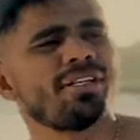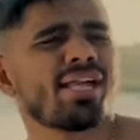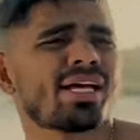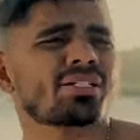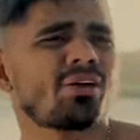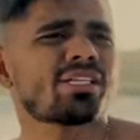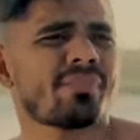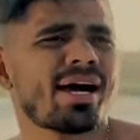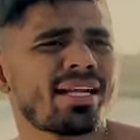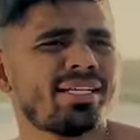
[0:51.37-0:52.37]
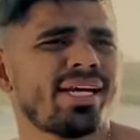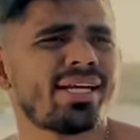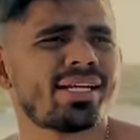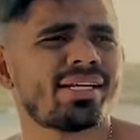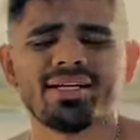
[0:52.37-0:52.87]
nem as cordas
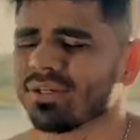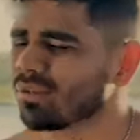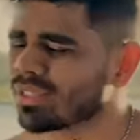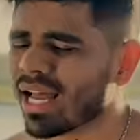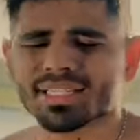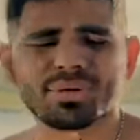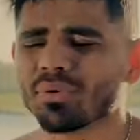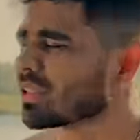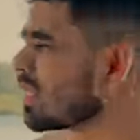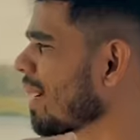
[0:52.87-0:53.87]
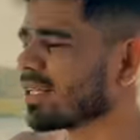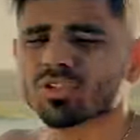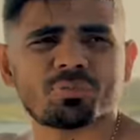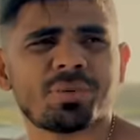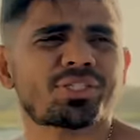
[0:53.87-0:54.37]
marinheiras não tava dando conta mais
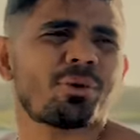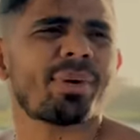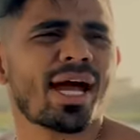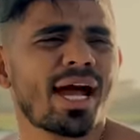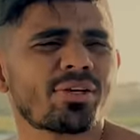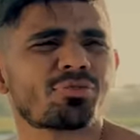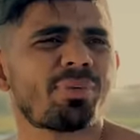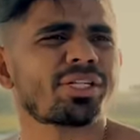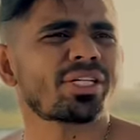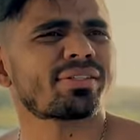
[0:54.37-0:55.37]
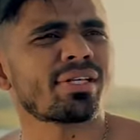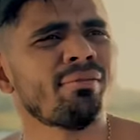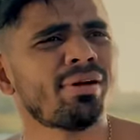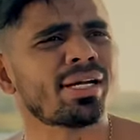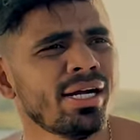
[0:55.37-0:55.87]
dos peixes que eu pegava aqui. Os peixes eram
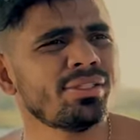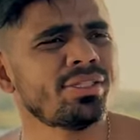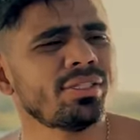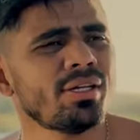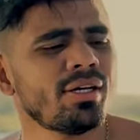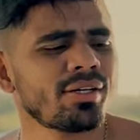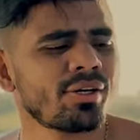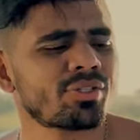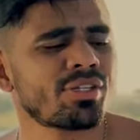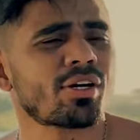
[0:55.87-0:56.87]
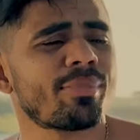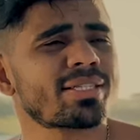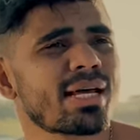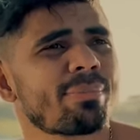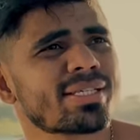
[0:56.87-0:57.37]
tão grandes que eu tive que
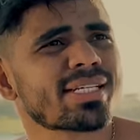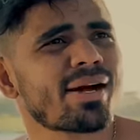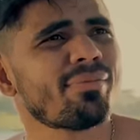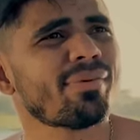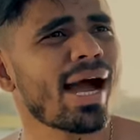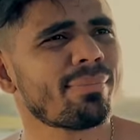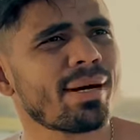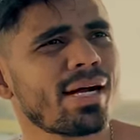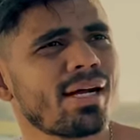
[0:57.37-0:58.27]
começar a pescar com arma.